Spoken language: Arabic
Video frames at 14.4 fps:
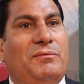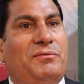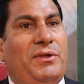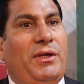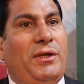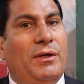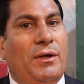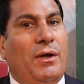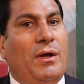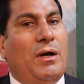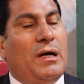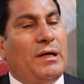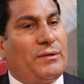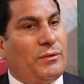في
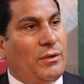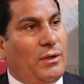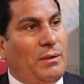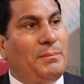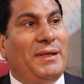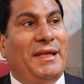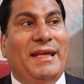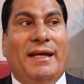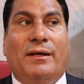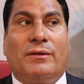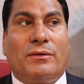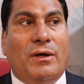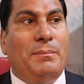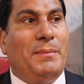ارقام هي
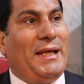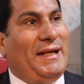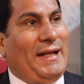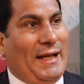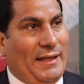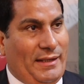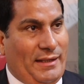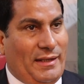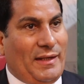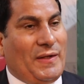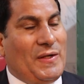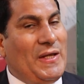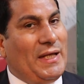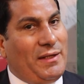ارقام غير حقيقيه
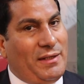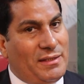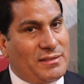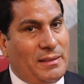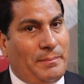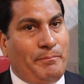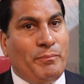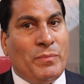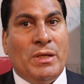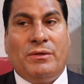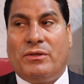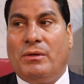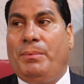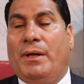لكن هي النسب
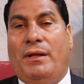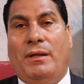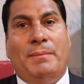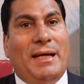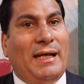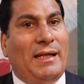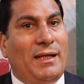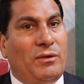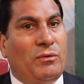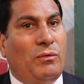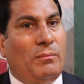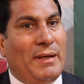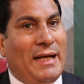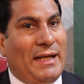طبقا لما
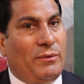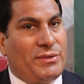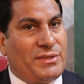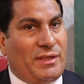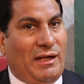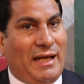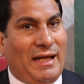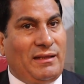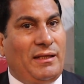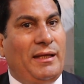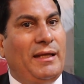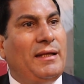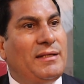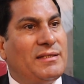اعلنه معالي وزير العدل
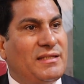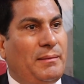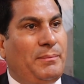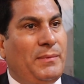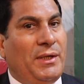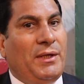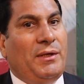هي نسب